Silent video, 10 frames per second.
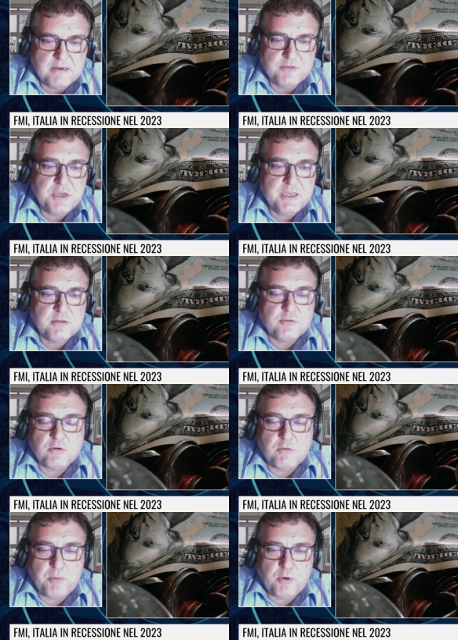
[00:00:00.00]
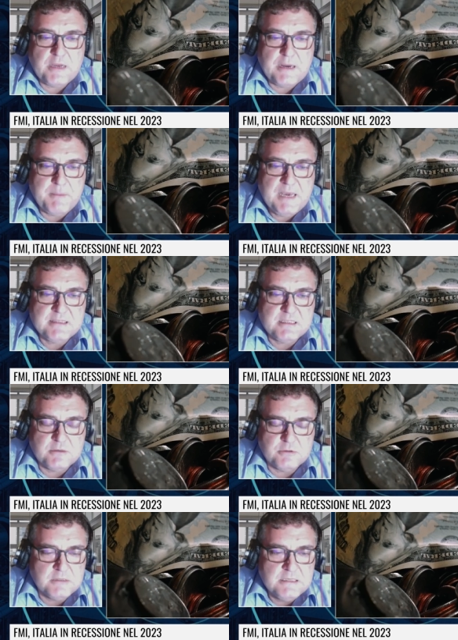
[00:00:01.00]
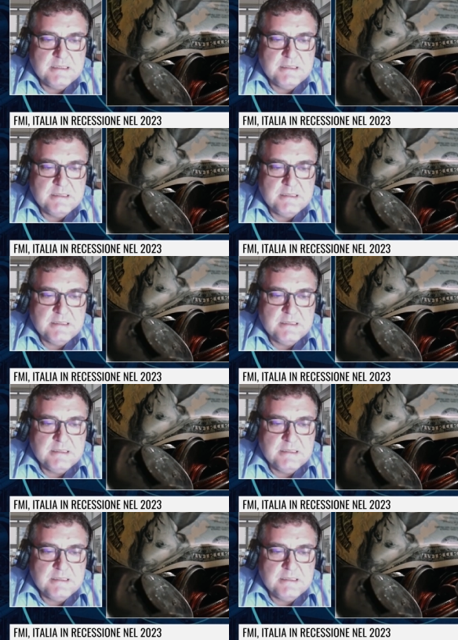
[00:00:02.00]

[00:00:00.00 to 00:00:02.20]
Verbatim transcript: Certo, col programmatico,